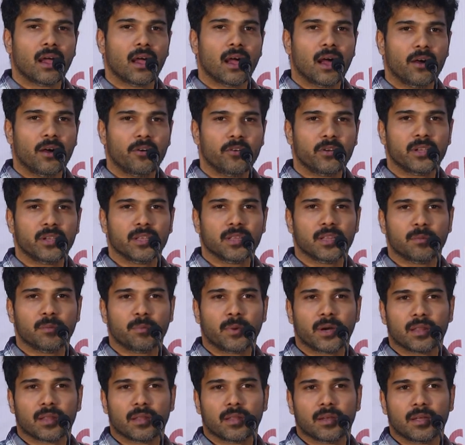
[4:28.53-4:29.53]
அவர் இந்த
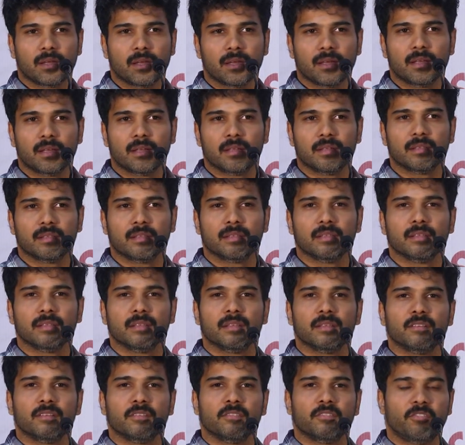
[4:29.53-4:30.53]
படத்தில்
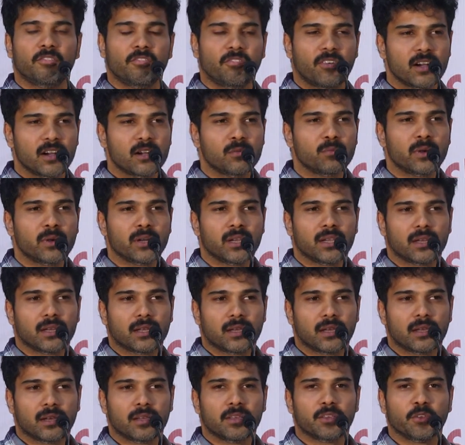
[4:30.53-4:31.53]
ஃபன்
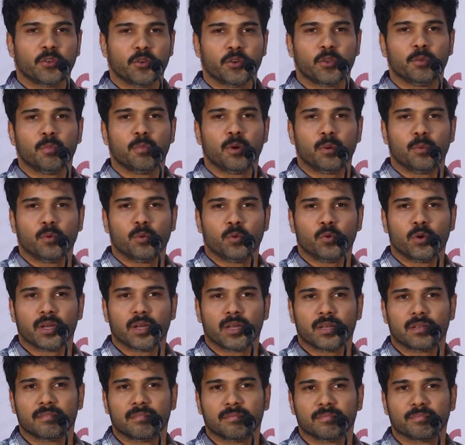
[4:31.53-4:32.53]
பண்ணியிருக்காரு யோகி பாபு கூட
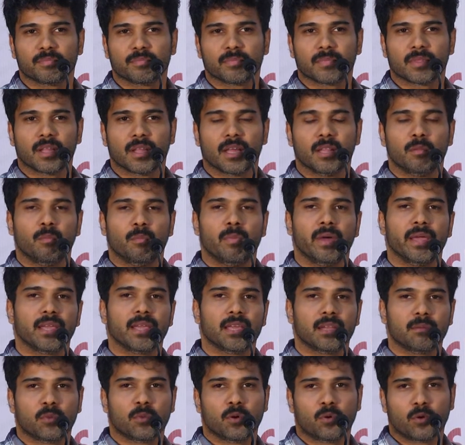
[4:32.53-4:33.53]
அது
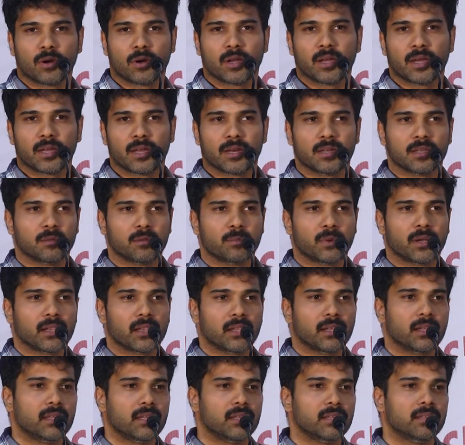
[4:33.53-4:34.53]
பயங்கரமாக ஒர்க் ஆகிருக்கு இந்த
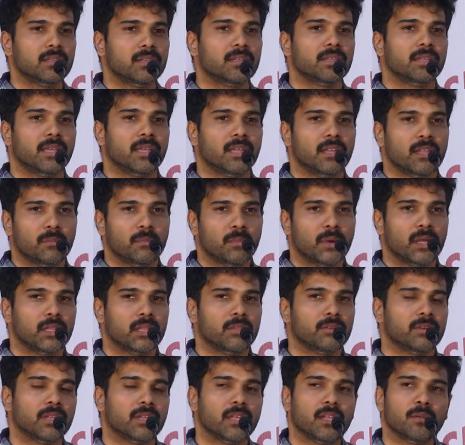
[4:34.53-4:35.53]
படத்தில் எல்லோரும்
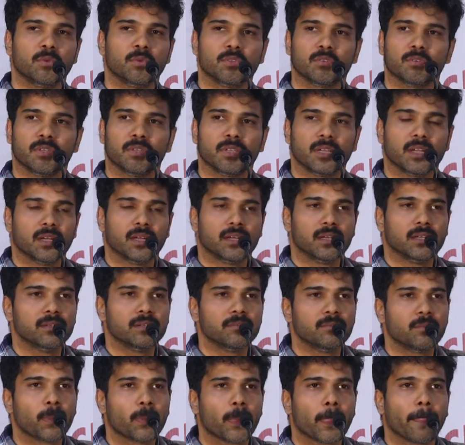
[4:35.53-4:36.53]
பார்த்தவங்க எல்லாருமே சொல்லியிருக்காங்க
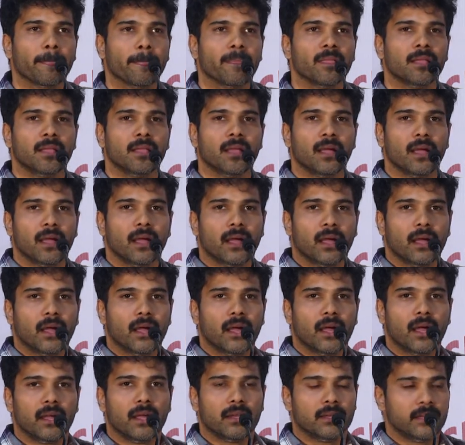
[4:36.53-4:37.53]

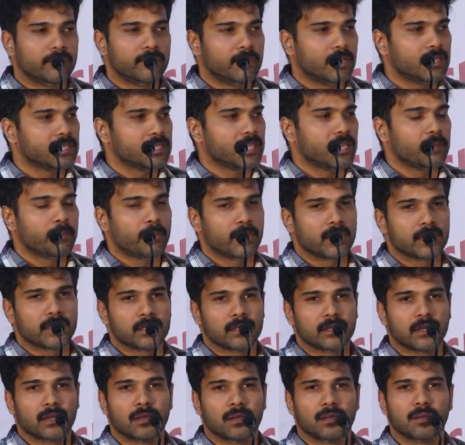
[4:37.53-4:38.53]
நிவாஸ் கே
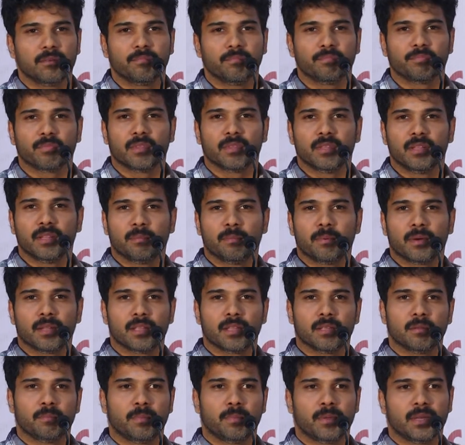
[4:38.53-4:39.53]
பிரசன்னா இந்த
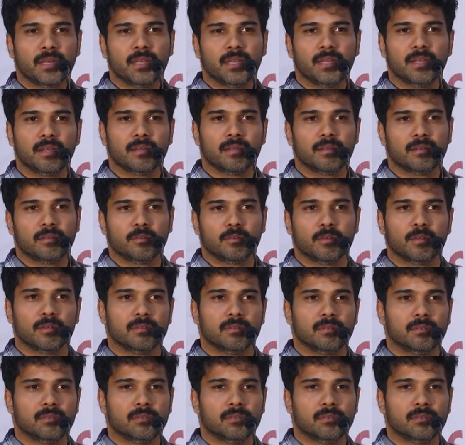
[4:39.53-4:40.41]
படத்துக்கு பெரிய ஒரு